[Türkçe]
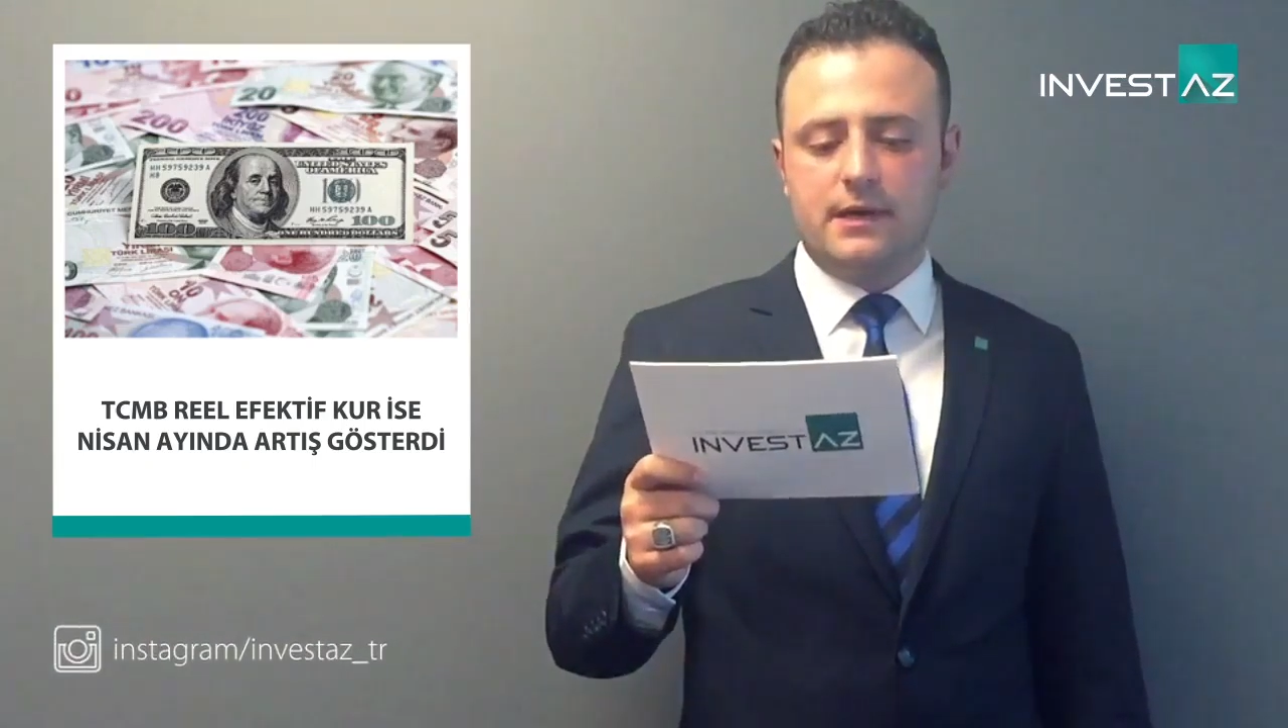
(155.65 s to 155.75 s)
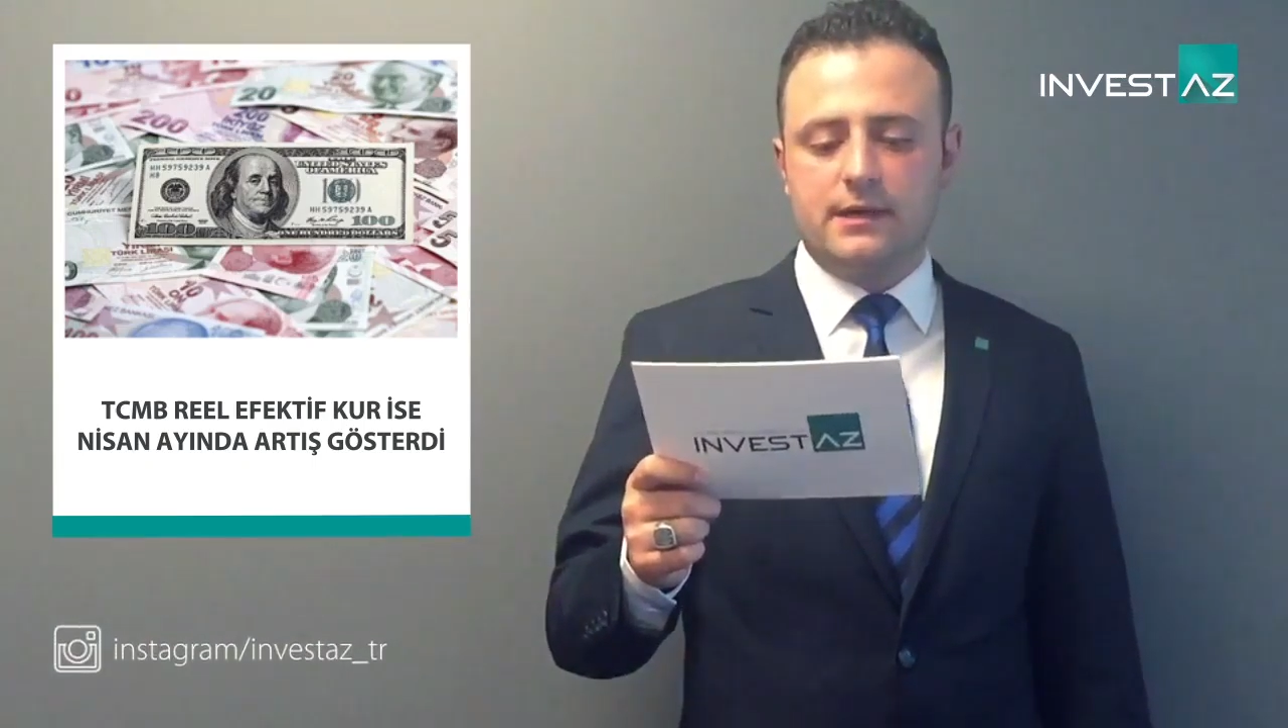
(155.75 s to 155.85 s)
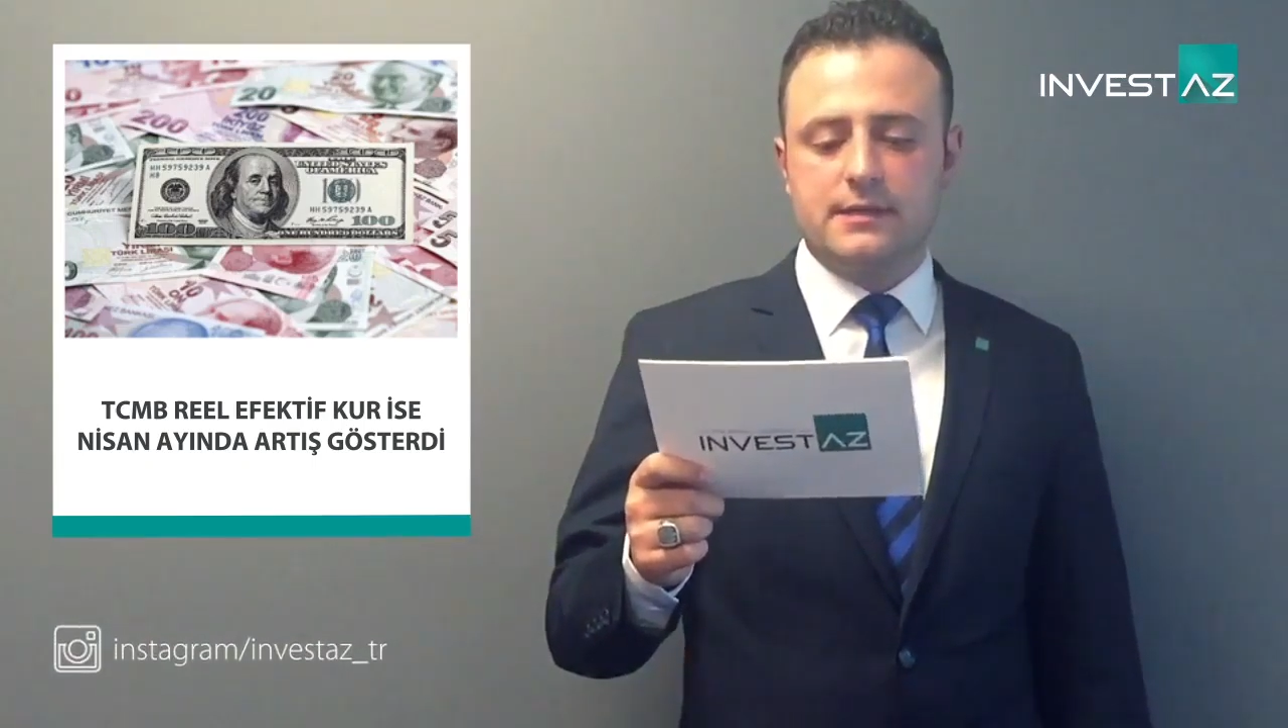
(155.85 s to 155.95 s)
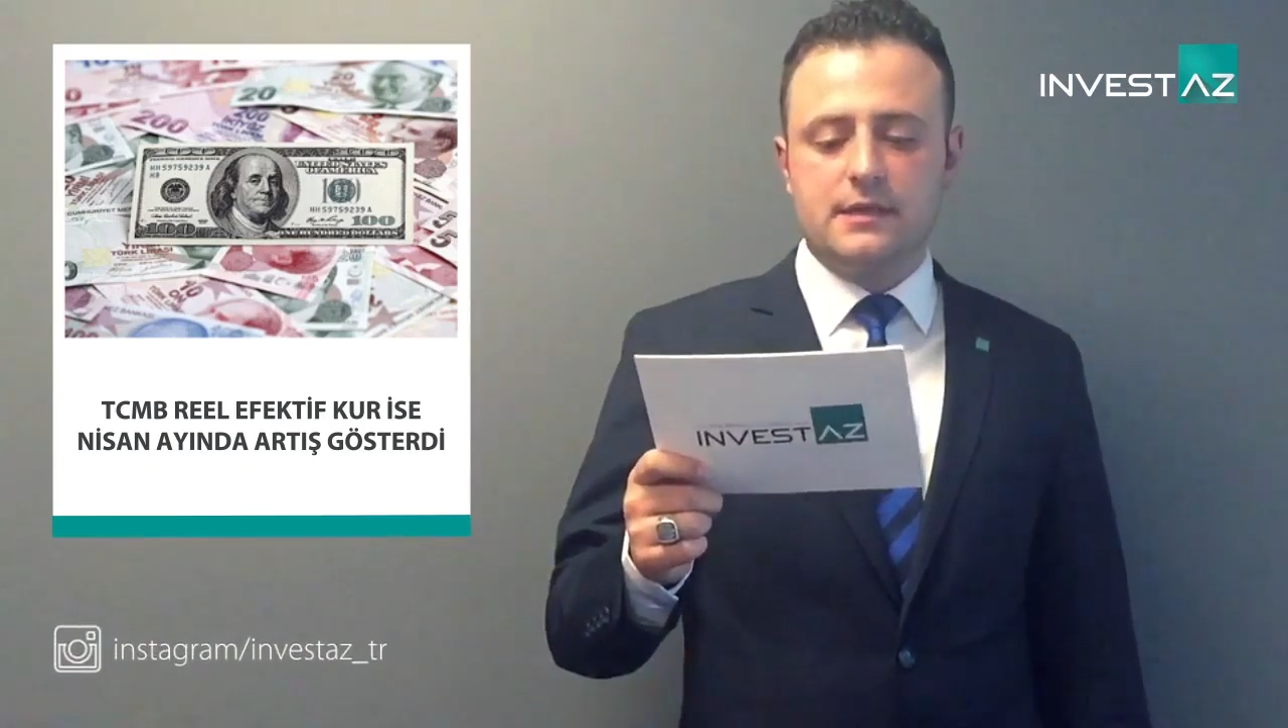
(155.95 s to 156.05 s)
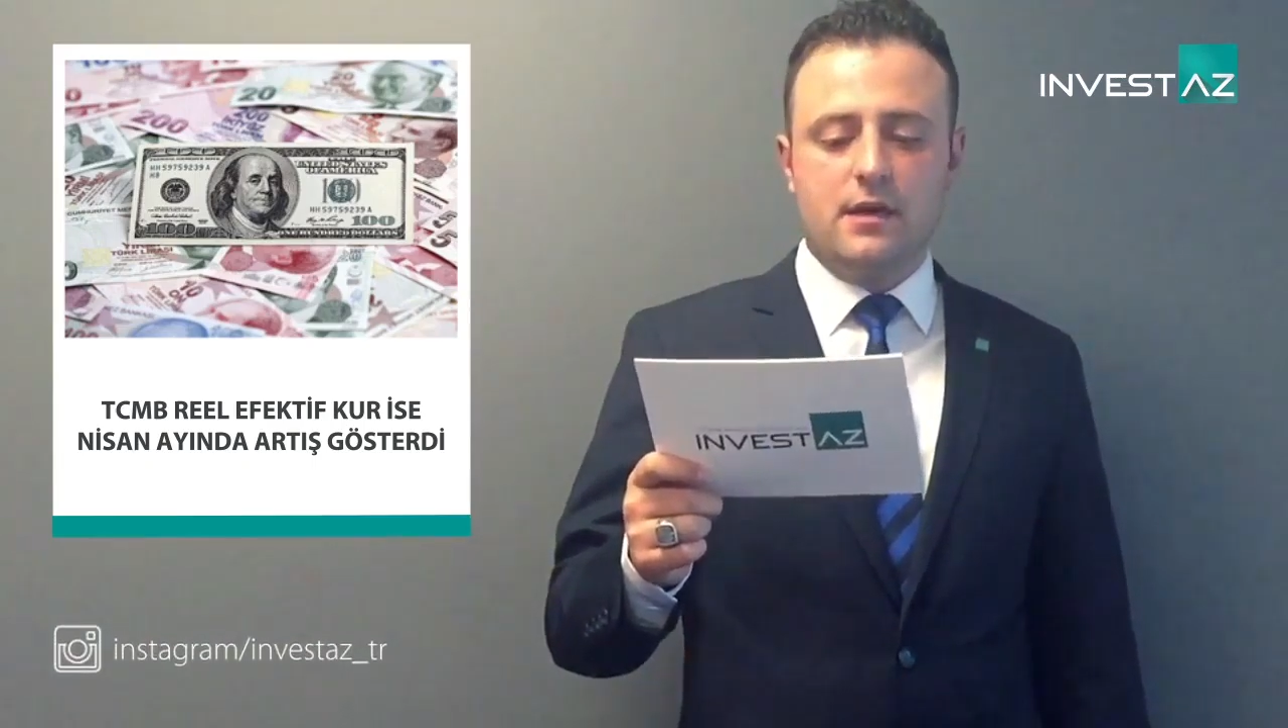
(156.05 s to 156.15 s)

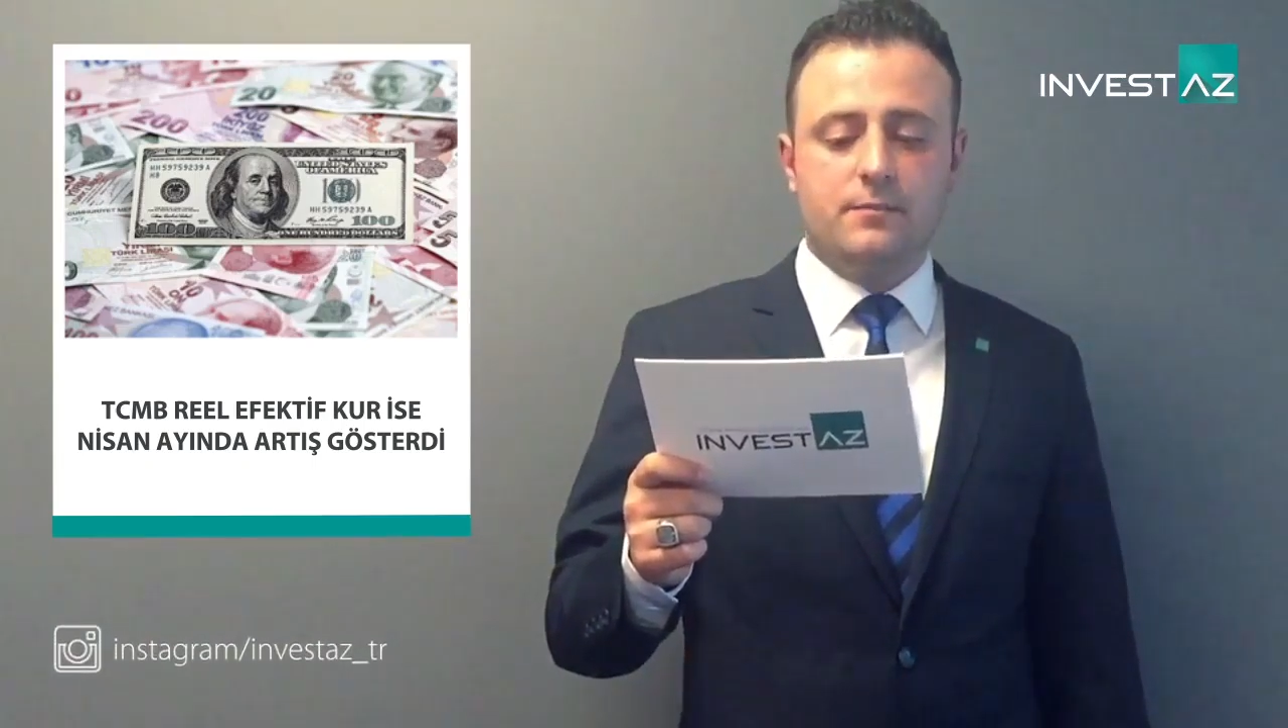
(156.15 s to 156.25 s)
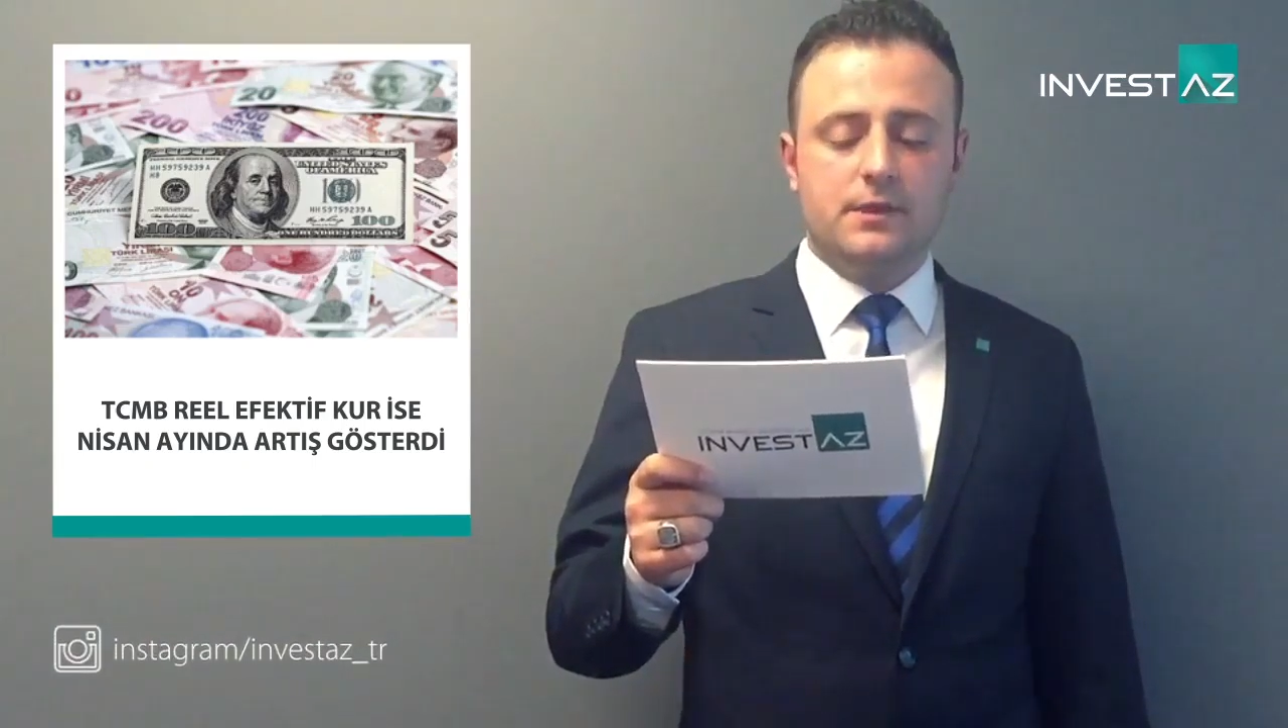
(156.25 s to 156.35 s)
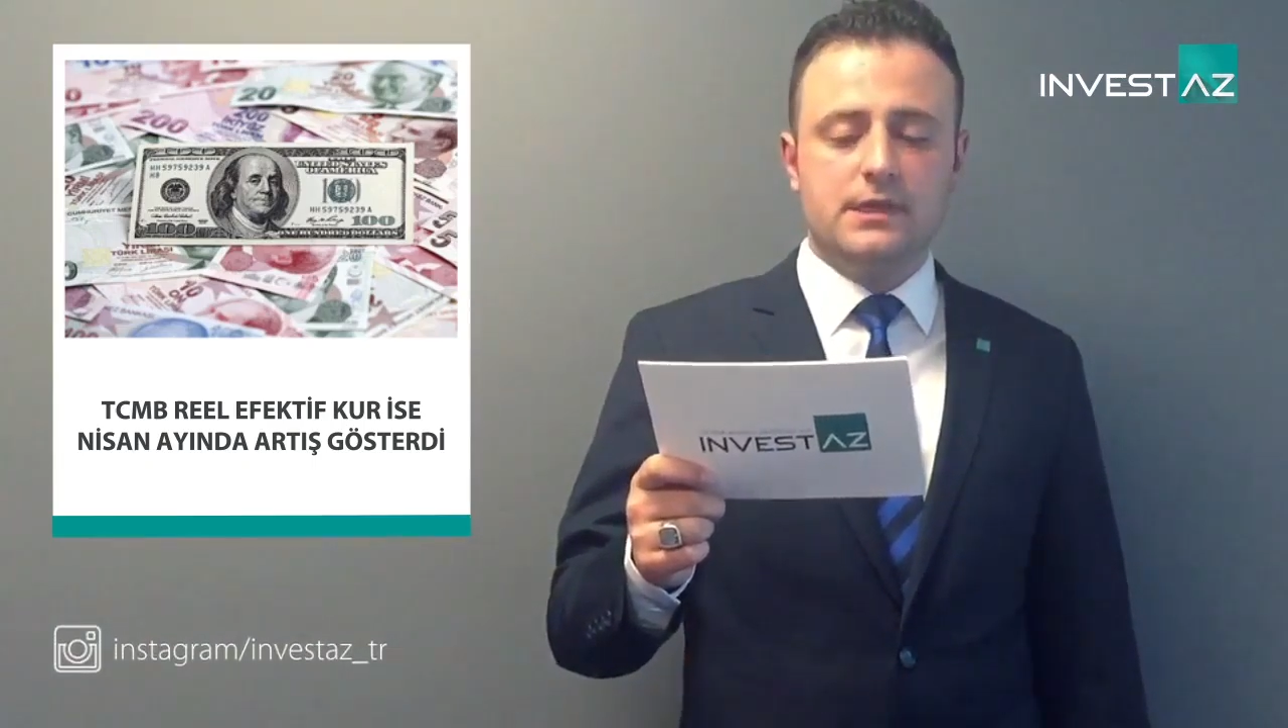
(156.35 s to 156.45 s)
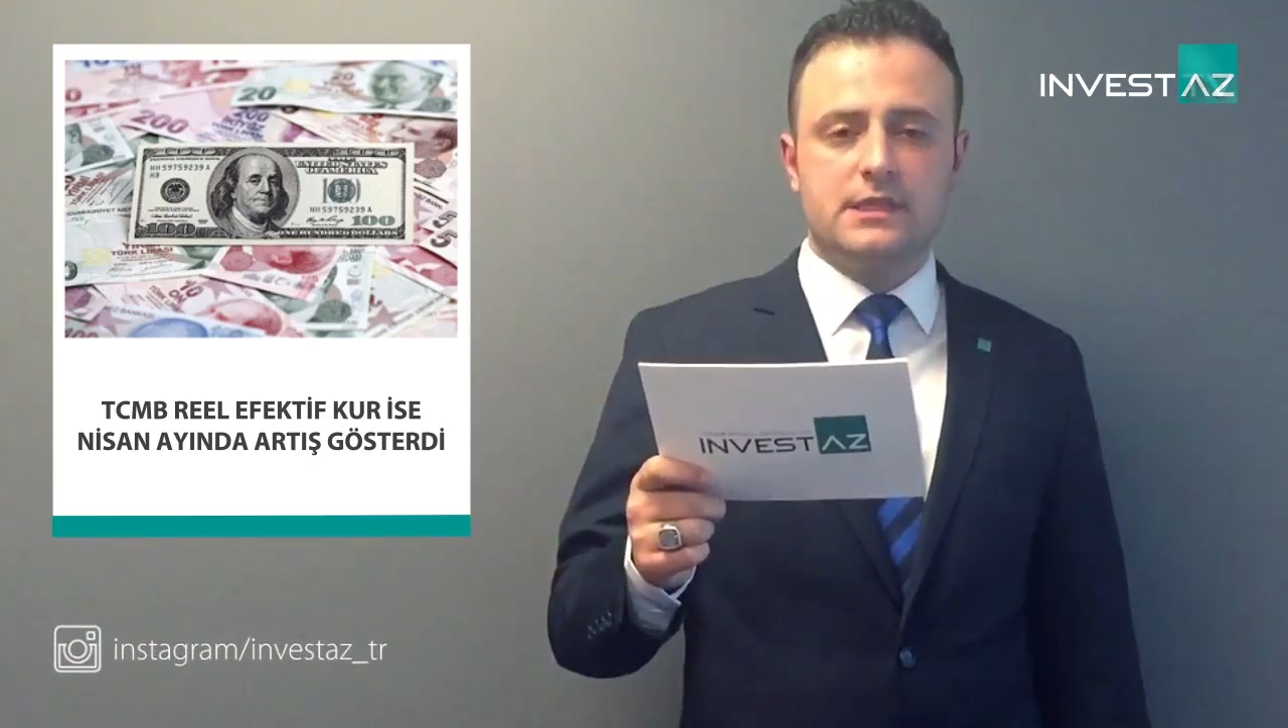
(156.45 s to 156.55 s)
Bankası yaptığı